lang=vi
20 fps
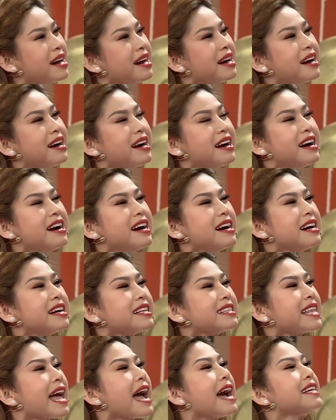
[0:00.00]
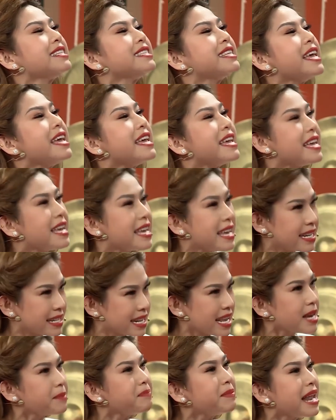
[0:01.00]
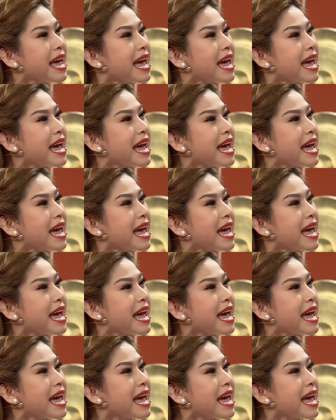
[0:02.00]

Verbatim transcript: mà thắng thì thiếp